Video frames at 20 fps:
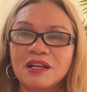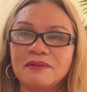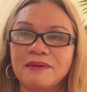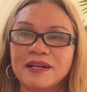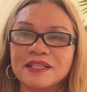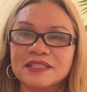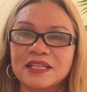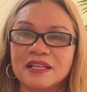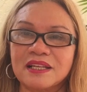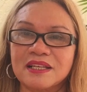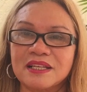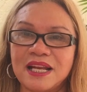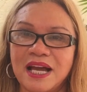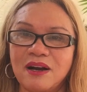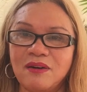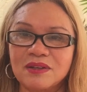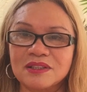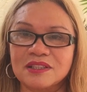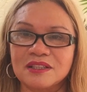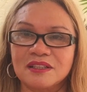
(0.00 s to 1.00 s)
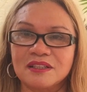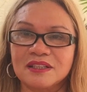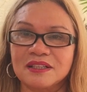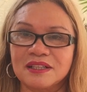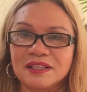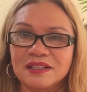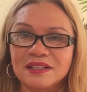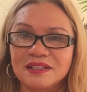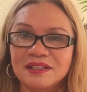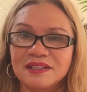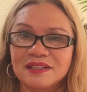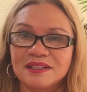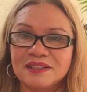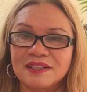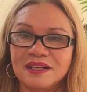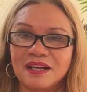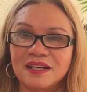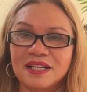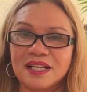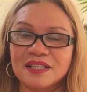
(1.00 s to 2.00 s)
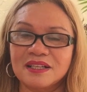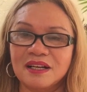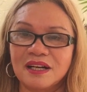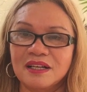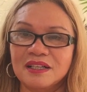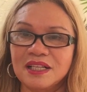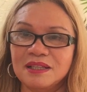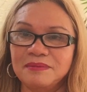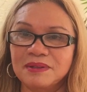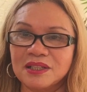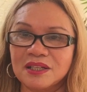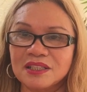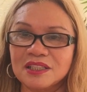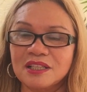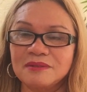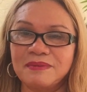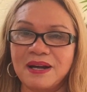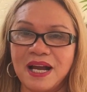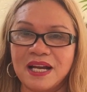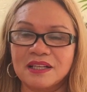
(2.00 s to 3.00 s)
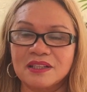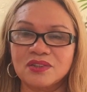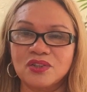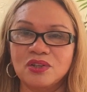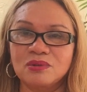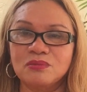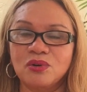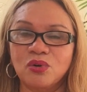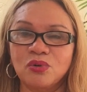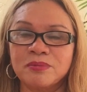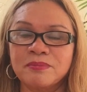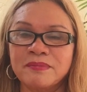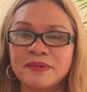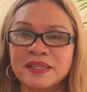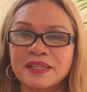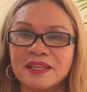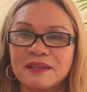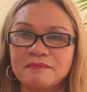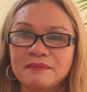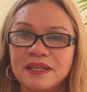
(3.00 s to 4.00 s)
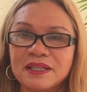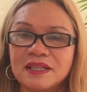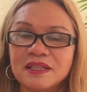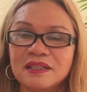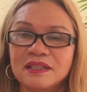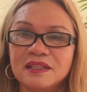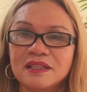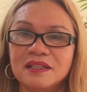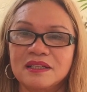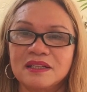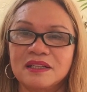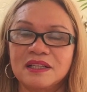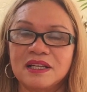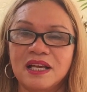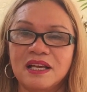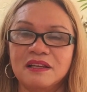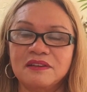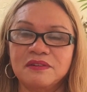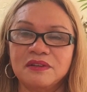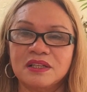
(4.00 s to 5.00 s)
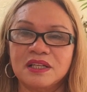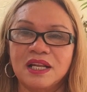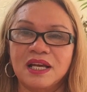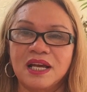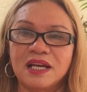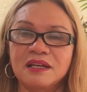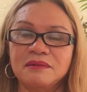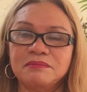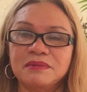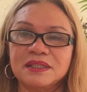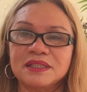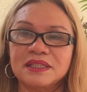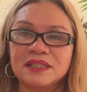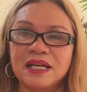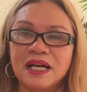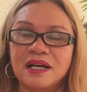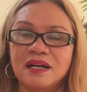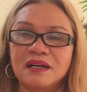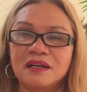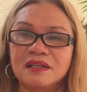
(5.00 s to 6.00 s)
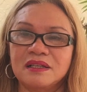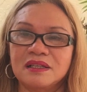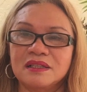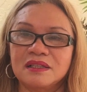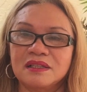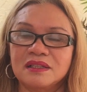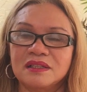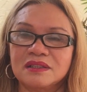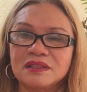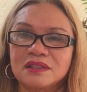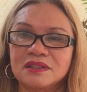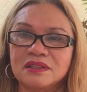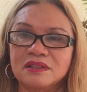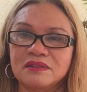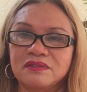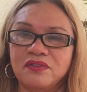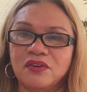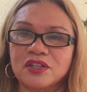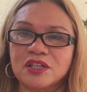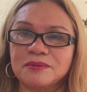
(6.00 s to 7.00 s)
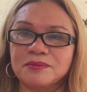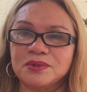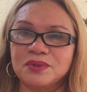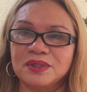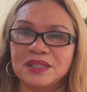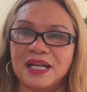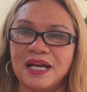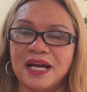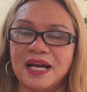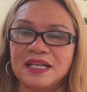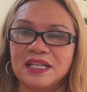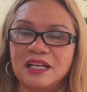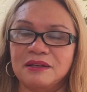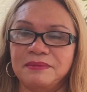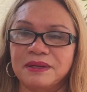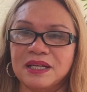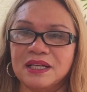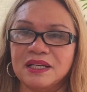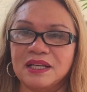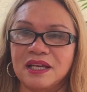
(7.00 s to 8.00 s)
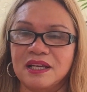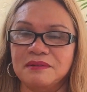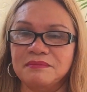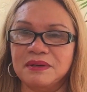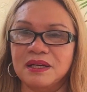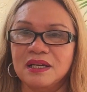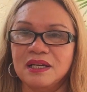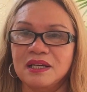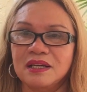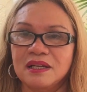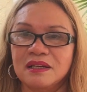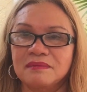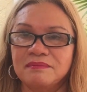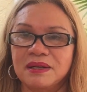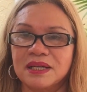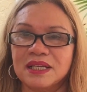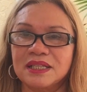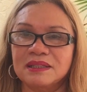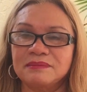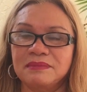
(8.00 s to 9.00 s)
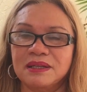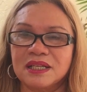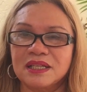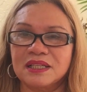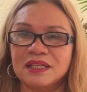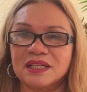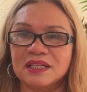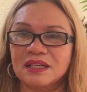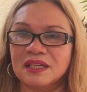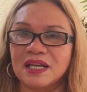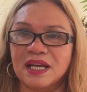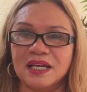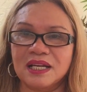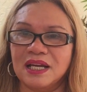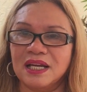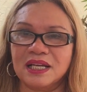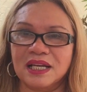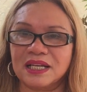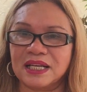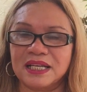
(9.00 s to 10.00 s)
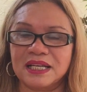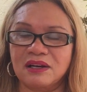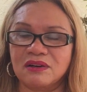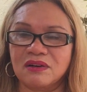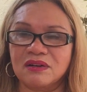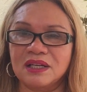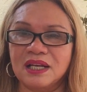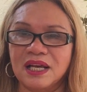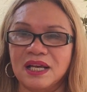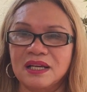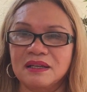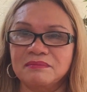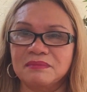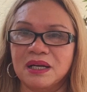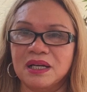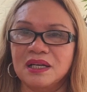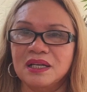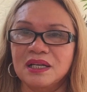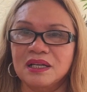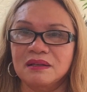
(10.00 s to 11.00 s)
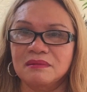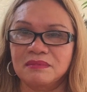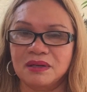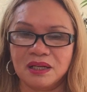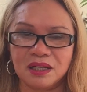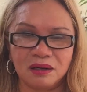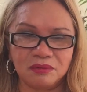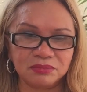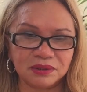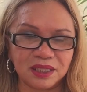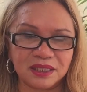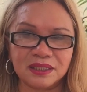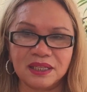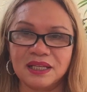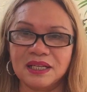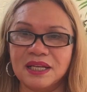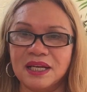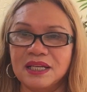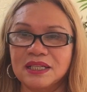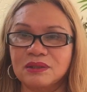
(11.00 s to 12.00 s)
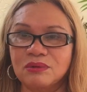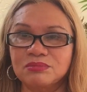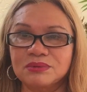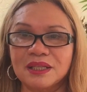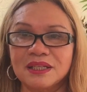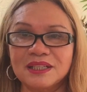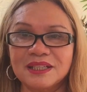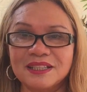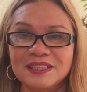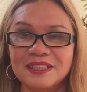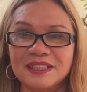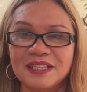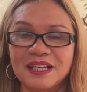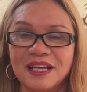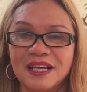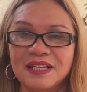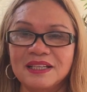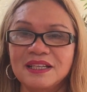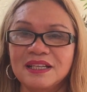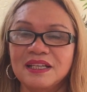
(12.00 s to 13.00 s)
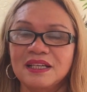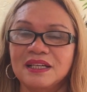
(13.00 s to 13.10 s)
là bán sạch ráo hết trơn à ở đây ở đây mình có chị bạn nó chuyên môn mấy cái lễ lễ mà nhà Fourth of July hay là mấy cái lễ mà mấy cái mấy cái cái thể thể ngày nào có lễ mà mà không tỉnh này lễ cũng tỉnh kia lễ